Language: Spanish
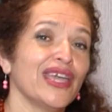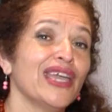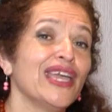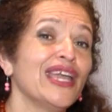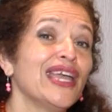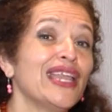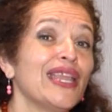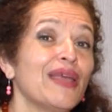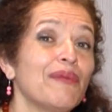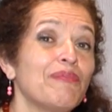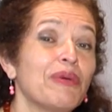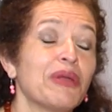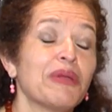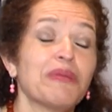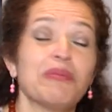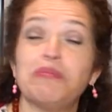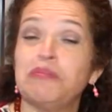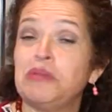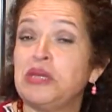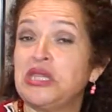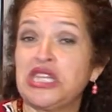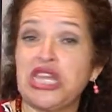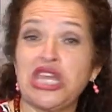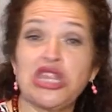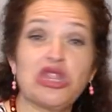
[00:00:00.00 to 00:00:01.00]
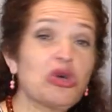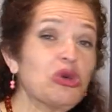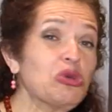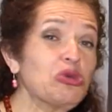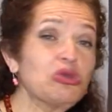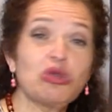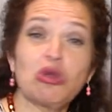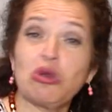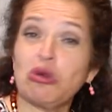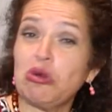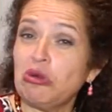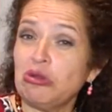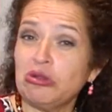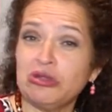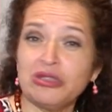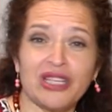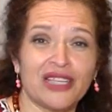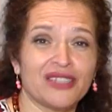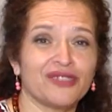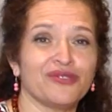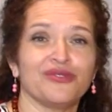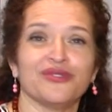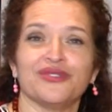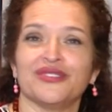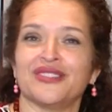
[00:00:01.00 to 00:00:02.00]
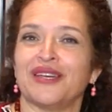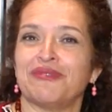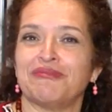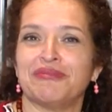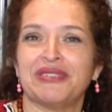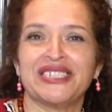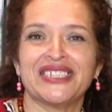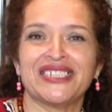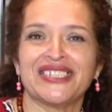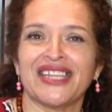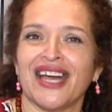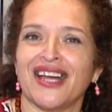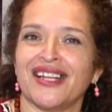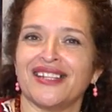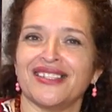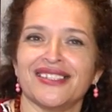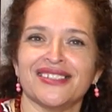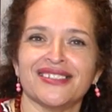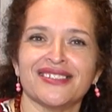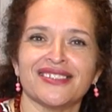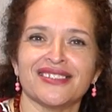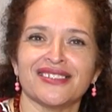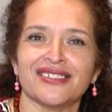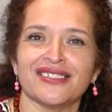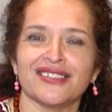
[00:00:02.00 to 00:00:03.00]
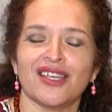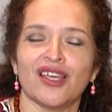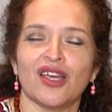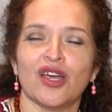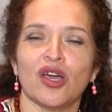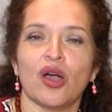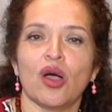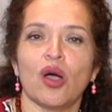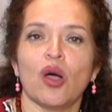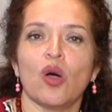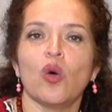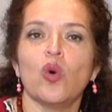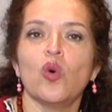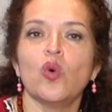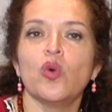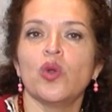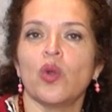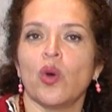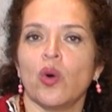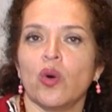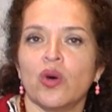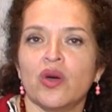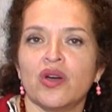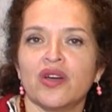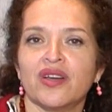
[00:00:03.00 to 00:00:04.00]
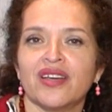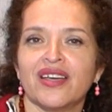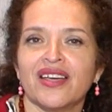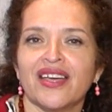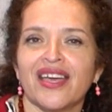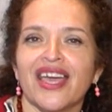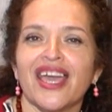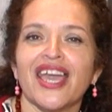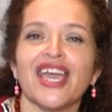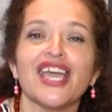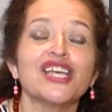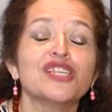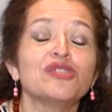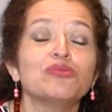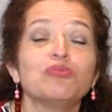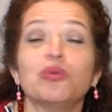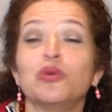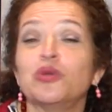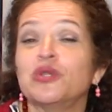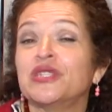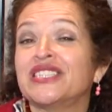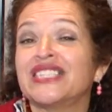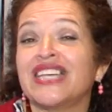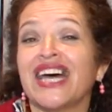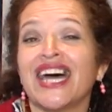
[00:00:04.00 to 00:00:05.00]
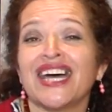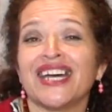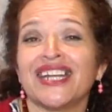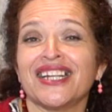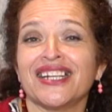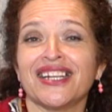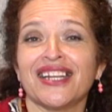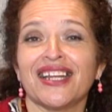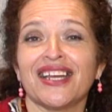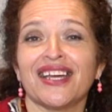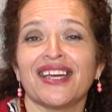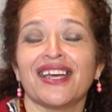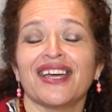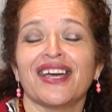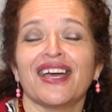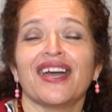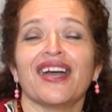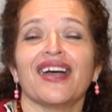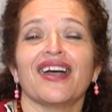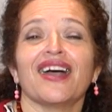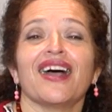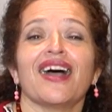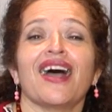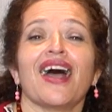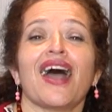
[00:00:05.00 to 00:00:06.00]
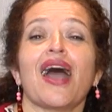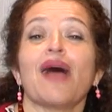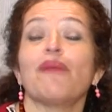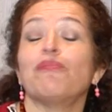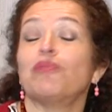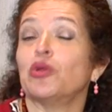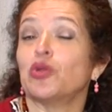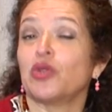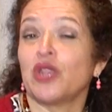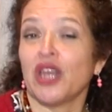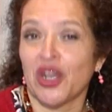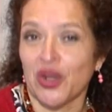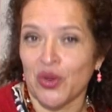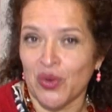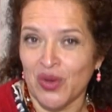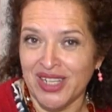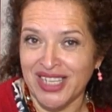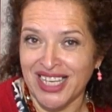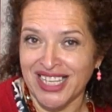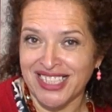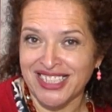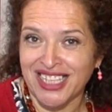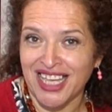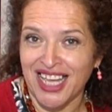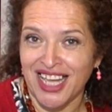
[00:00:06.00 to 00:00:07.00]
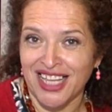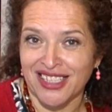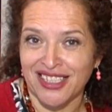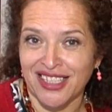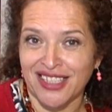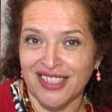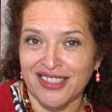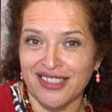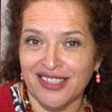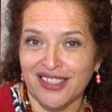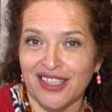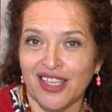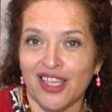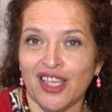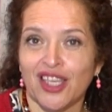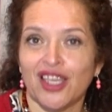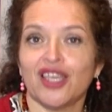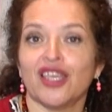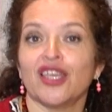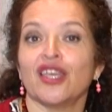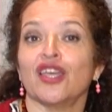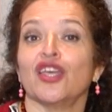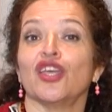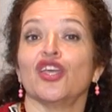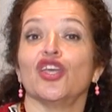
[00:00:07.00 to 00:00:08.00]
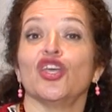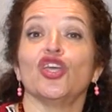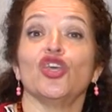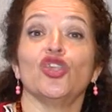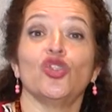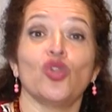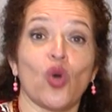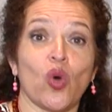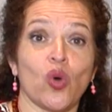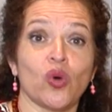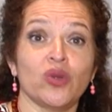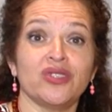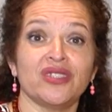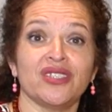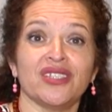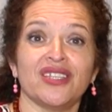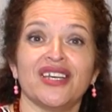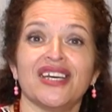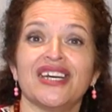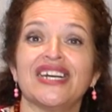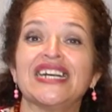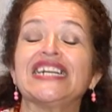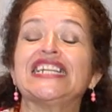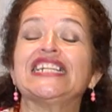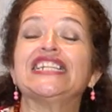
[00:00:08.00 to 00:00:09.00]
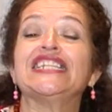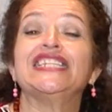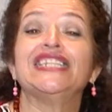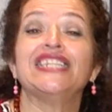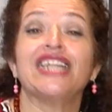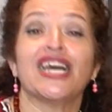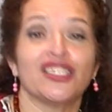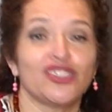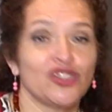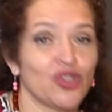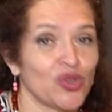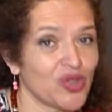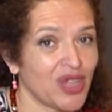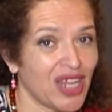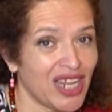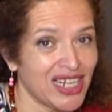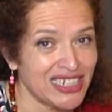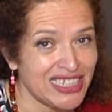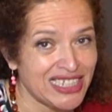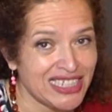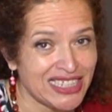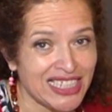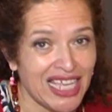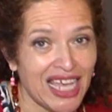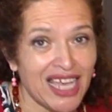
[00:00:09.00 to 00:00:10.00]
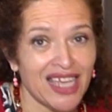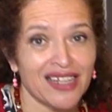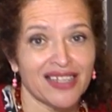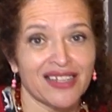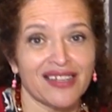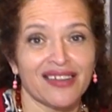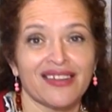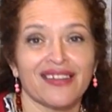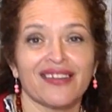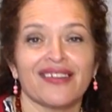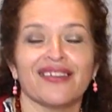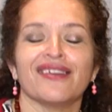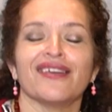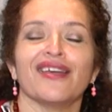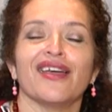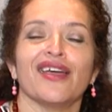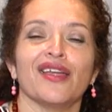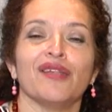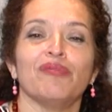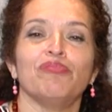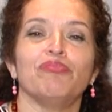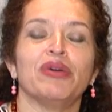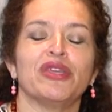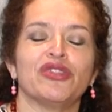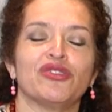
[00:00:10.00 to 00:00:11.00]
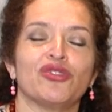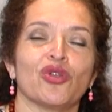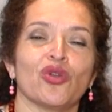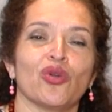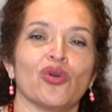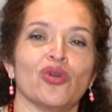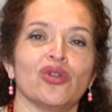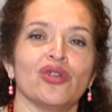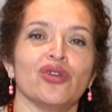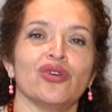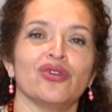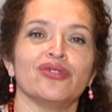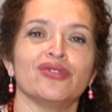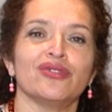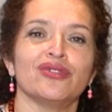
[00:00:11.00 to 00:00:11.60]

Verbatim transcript: y le permite dos cosas fundamentales. Uno, expulsar a Plutarco las Calles. Y dos, nacionalizar el petróleo.